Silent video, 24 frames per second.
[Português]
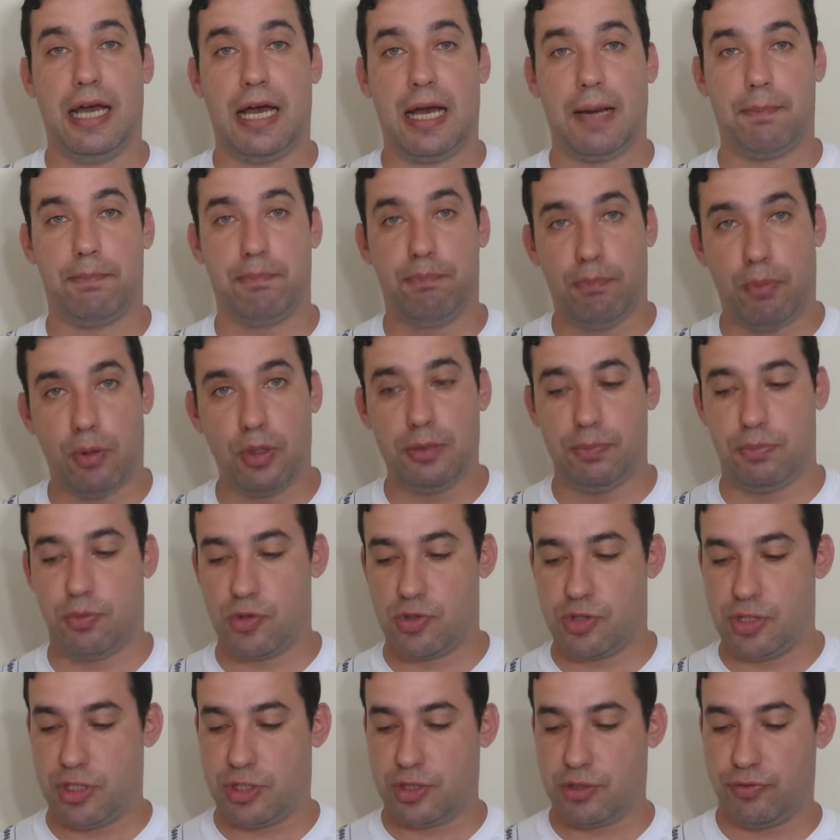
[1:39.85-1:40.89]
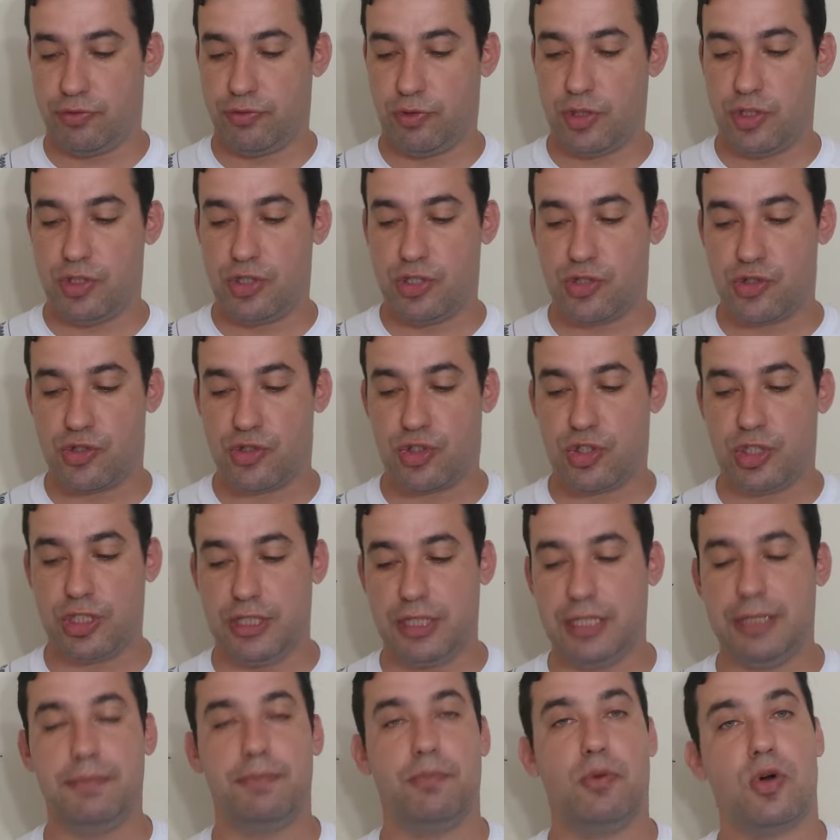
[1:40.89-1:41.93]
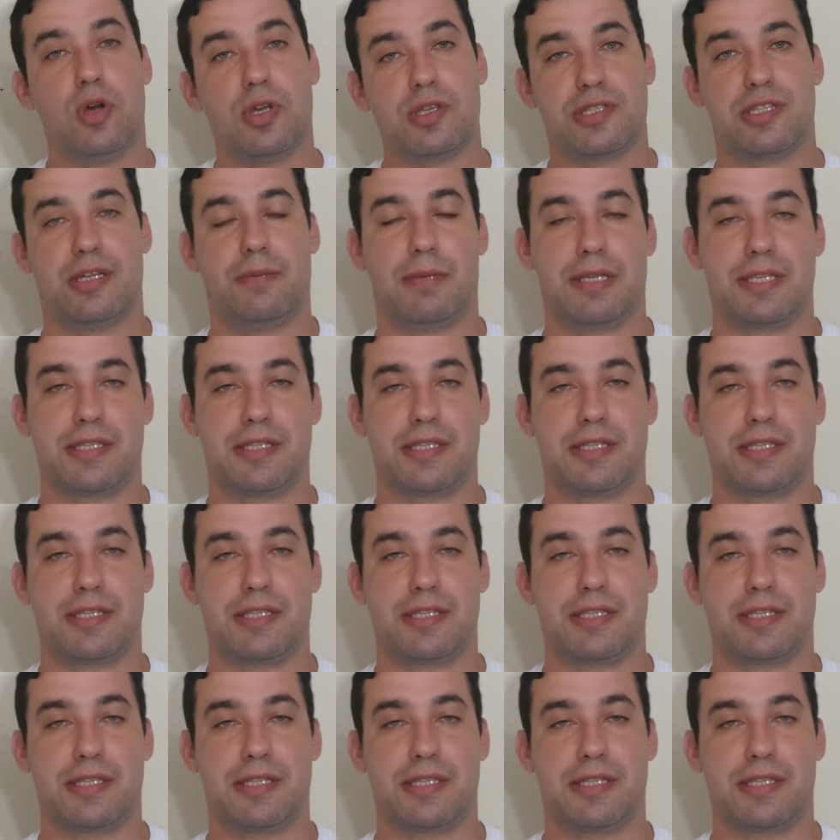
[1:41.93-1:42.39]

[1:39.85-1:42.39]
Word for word: A pole position foi de Stirling Moss da